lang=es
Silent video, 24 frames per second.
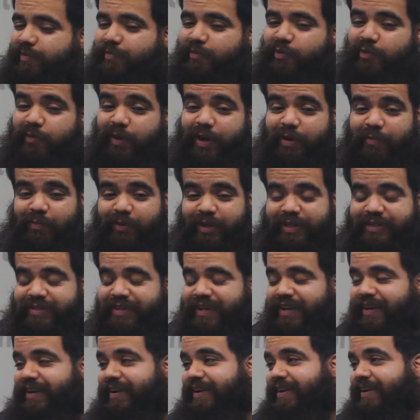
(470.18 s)
Muy bien,
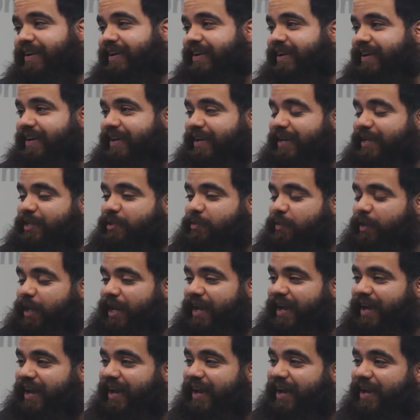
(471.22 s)
pues eh,
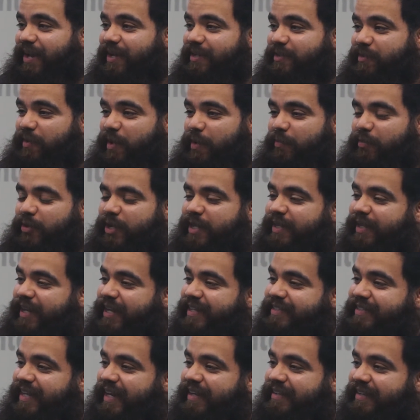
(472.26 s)
suena, suena muy
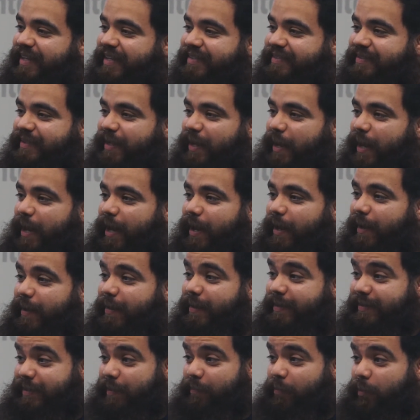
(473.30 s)
interesante esta,
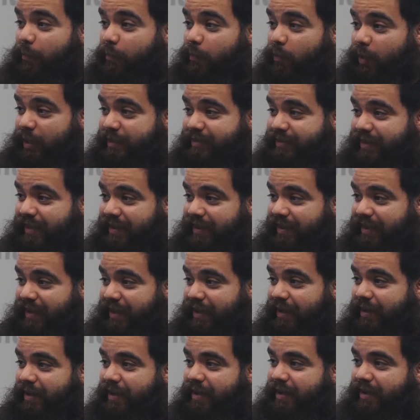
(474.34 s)
esta propuesta
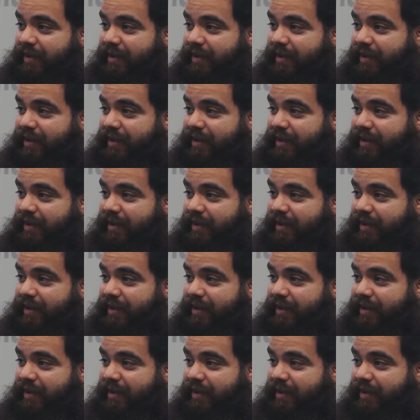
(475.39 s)
de,